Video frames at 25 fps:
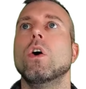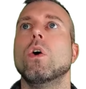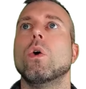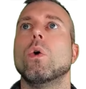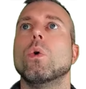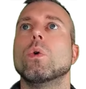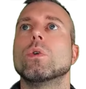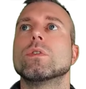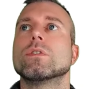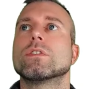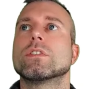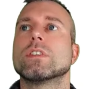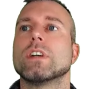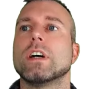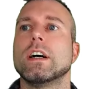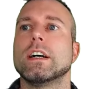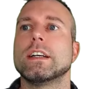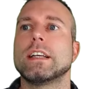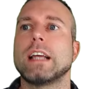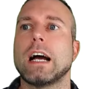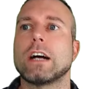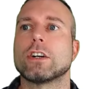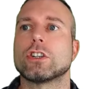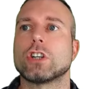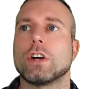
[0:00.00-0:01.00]
Und äh,
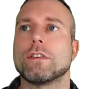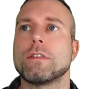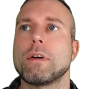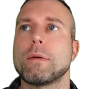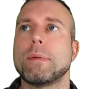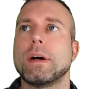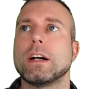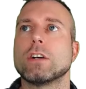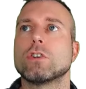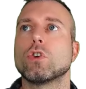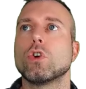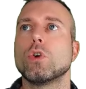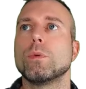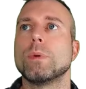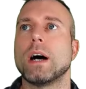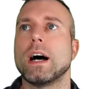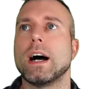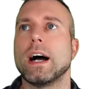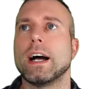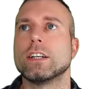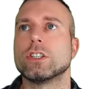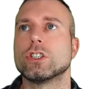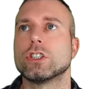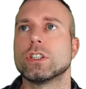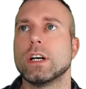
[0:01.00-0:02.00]
ja, schauen wir mal
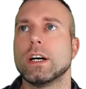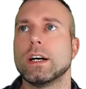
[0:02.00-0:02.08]
drüber. Ein,